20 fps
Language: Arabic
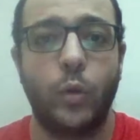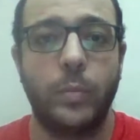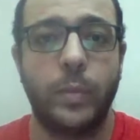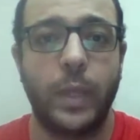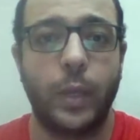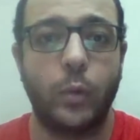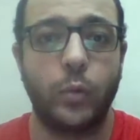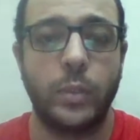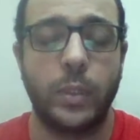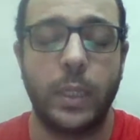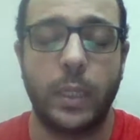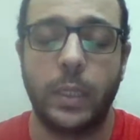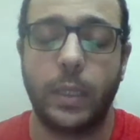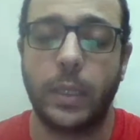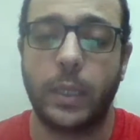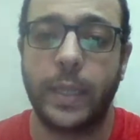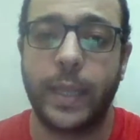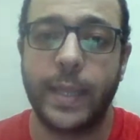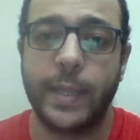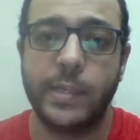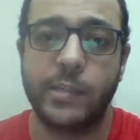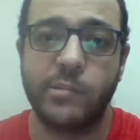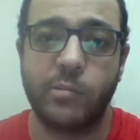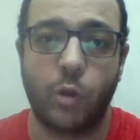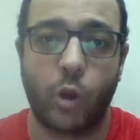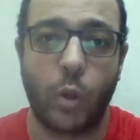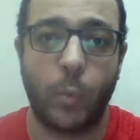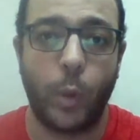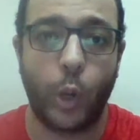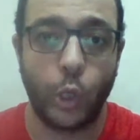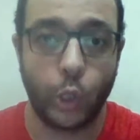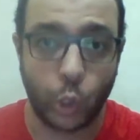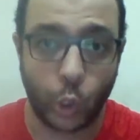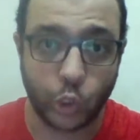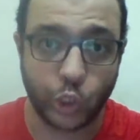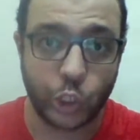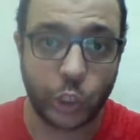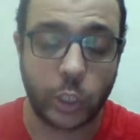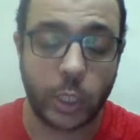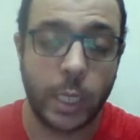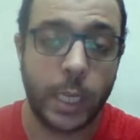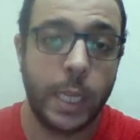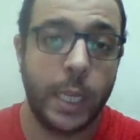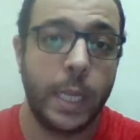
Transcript: اللي هو بياخد الكاس رقم 11